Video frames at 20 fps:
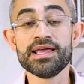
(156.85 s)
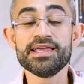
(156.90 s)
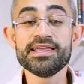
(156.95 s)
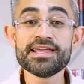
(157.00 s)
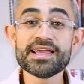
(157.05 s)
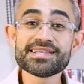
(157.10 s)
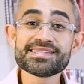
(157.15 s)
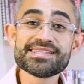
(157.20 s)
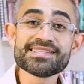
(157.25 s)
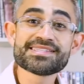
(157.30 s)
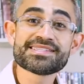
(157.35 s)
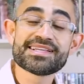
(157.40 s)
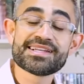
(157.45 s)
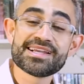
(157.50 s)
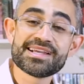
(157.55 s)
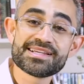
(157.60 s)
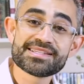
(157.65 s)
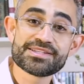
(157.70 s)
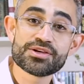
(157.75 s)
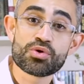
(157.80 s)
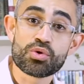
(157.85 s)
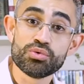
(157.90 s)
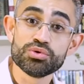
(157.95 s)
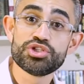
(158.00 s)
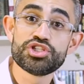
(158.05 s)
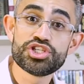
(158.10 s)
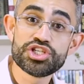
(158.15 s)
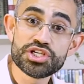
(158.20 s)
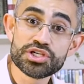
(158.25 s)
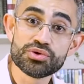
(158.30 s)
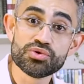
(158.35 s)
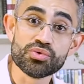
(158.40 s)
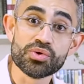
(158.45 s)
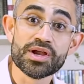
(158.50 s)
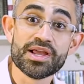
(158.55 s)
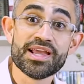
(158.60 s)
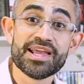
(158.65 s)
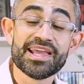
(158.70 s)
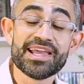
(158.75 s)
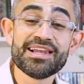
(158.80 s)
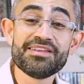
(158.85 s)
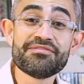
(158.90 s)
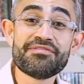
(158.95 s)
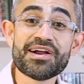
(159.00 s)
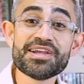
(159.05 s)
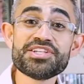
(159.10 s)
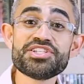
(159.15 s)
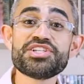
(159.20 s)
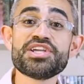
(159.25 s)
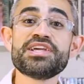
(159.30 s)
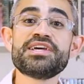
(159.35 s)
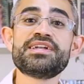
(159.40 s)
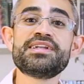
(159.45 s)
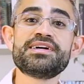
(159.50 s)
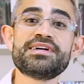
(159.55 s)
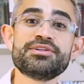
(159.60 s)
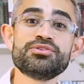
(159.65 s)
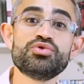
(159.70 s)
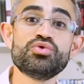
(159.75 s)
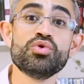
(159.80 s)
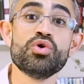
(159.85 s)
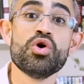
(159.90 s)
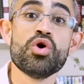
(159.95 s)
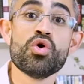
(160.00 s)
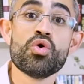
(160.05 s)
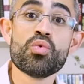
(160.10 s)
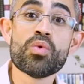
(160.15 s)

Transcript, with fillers: E esse estresse contínuo, ele vai gerando